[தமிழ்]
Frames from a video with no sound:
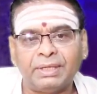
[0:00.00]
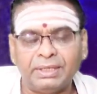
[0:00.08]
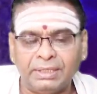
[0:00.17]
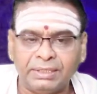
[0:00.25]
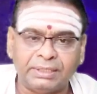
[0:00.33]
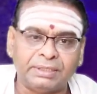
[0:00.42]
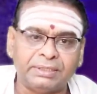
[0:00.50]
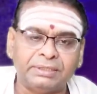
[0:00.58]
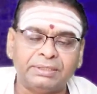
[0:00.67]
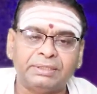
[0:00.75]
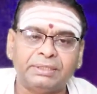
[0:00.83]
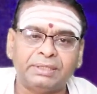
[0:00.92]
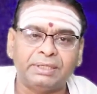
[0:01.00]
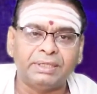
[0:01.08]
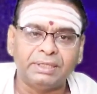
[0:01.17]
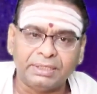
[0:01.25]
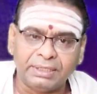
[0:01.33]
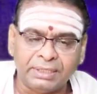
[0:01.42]
இன்று
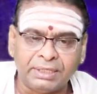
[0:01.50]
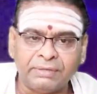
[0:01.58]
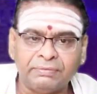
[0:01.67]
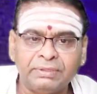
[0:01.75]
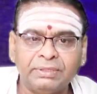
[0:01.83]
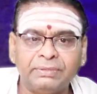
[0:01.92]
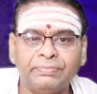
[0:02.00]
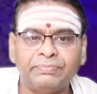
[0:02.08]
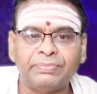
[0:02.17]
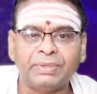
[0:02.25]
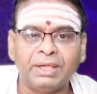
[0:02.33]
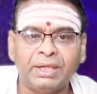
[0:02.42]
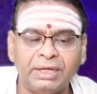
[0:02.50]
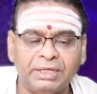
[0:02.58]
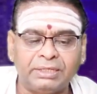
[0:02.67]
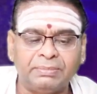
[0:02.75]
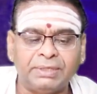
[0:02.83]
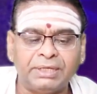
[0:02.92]
இரவு
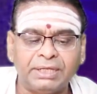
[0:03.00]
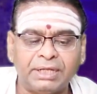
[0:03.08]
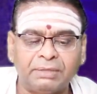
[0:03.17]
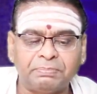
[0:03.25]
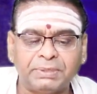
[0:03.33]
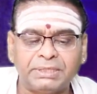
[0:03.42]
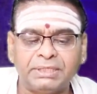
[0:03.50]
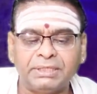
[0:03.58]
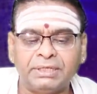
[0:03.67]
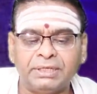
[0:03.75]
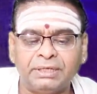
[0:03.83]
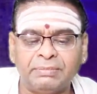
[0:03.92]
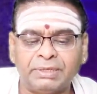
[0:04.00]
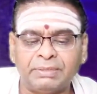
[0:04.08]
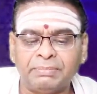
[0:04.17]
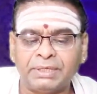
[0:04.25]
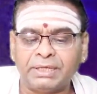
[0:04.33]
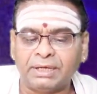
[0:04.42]
எட்டு மணி நாற்பத்தி ஏழு
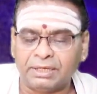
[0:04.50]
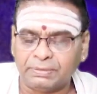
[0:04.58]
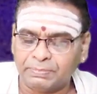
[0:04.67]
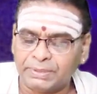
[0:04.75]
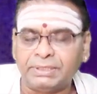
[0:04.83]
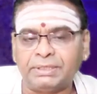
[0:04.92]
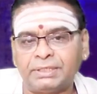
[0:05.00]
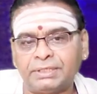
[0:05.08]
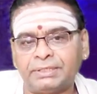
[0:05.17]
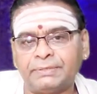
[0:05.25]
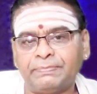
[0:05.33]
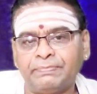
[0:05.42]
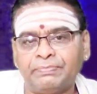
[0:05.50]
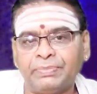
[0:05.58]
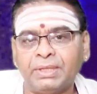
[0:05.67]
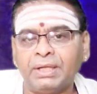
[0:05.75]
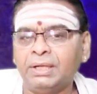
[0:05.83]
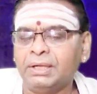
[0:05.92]
நிமிடம் வரை காணப்படுகின்றது
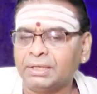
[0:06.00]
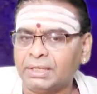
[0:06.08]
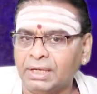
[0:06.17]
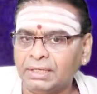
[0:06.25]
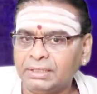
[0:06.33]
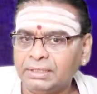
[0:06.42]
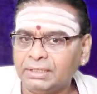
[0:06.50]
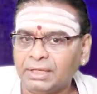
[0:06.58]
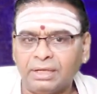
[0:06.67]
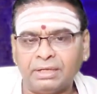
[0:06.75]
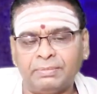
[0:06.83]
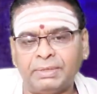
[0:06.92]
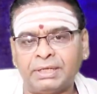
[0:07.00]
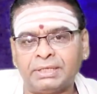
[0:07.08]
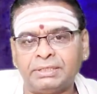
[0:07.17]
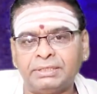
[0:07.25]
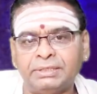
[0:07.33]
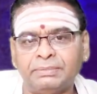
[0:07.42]
ராகு
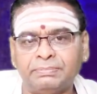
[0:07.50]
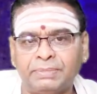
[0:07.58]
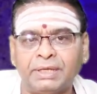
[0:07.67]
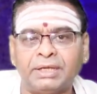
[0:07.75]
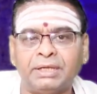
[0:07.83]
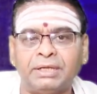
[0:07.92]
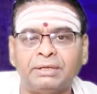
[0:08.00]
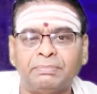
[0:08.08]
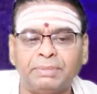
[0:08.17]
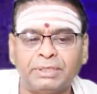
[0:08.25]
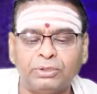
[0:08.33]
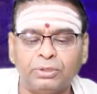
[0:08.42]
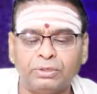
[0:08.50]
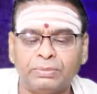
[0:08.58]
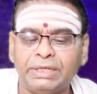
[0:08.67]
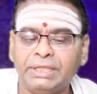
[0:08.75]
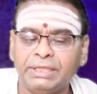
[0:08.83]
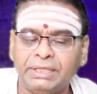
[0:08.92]
காலமானது பகல் பதினோரு
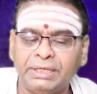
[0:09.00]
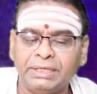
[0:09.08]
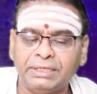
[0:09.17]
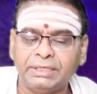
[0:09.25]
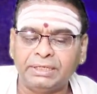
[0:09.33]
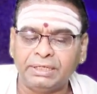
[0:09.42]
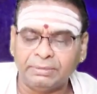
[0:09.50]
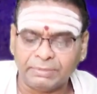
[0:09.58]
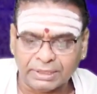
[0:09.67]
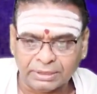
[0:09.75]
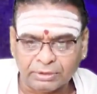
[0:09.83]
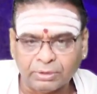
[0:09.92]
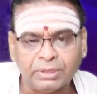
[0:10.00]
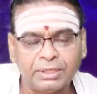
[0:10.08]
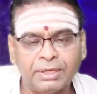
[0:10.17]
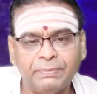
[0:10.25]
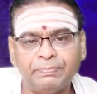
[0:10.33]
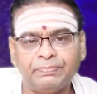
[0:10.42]
மணி இரண்டு நிமிடம்
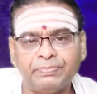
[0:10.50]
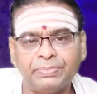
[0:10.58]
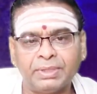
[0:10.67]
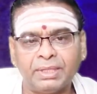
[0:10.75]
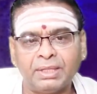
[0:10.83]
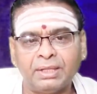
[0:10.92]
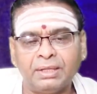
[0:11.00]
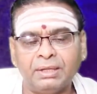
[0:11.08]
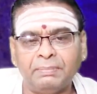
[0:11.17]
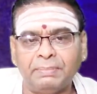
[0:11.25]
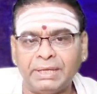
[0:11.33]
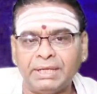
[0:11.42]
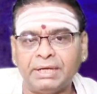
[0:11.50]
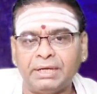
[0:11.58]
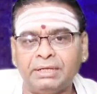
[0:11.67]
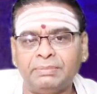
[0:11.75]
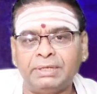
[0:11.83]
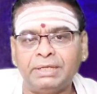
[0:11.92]
தொடக்கம்
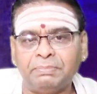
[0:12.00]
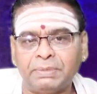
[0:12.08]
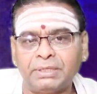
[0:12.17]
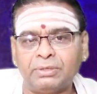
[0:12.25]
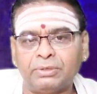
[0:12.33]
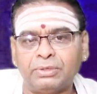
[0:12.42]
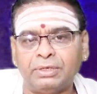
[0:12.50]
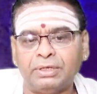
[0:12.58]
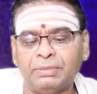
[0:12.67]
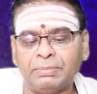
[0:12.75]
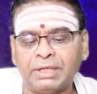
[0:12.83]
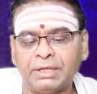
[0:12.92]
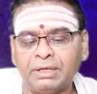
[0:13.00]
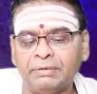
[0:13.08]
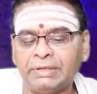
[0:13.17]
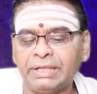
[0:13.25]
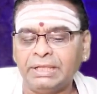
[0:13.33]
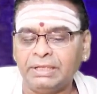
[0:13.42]
பன்னிரண்டு மணி பதினோரு நிமிடங்கள்
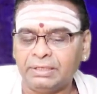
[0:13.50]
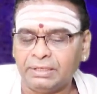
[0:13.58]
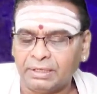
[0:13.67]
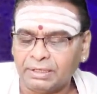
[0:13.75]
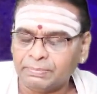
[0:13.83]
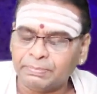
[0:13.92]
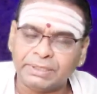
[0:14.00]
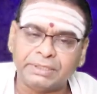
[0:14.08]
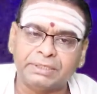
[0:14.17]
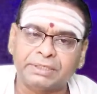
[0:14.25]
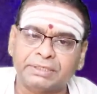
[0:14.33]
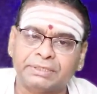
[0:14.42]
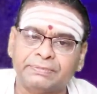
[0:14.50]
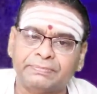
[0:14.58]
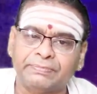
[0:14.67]
வரை காணப்படுகின்றது